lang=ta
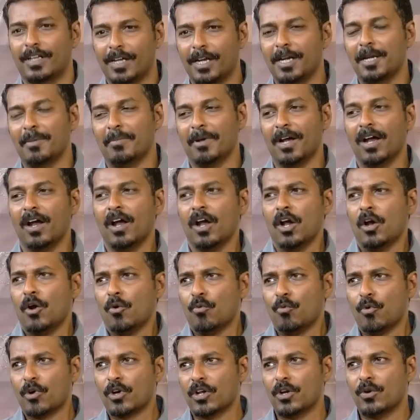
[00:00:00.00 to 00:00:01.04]
கண்டிப்பாக
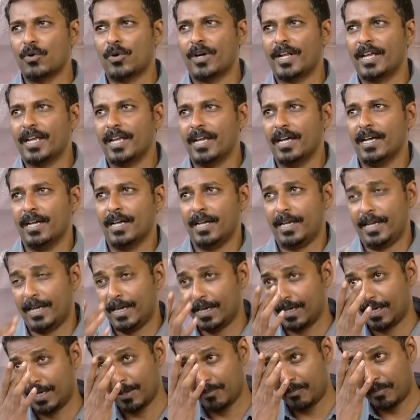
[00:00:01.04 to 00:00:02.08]
உங்களுடைய
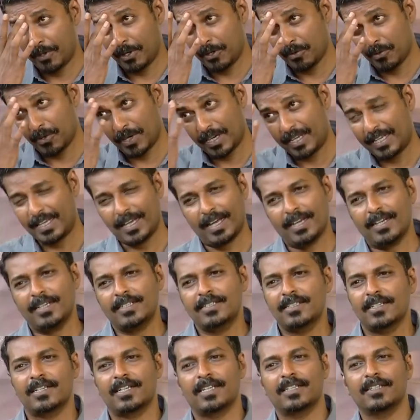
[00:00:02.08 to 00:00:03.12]
எனக்கு இப்படி ஒரு
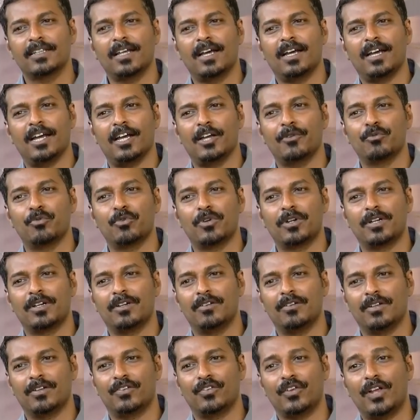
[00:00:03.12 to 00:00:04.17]
கேரக்டர் இருந்தால் ஐ வுட்
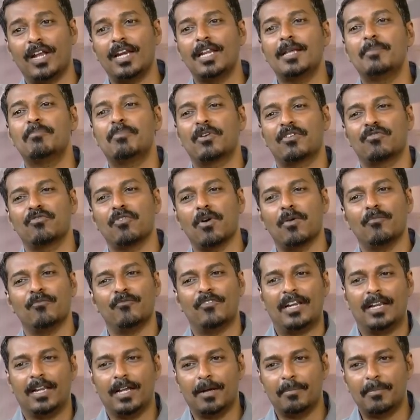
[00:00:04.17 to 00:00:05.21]
ரியலி பெர்ஃபார்ம்
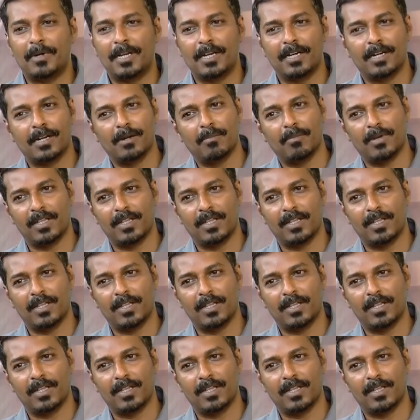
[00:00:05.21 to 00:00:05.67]
வெல் அப்படின்ற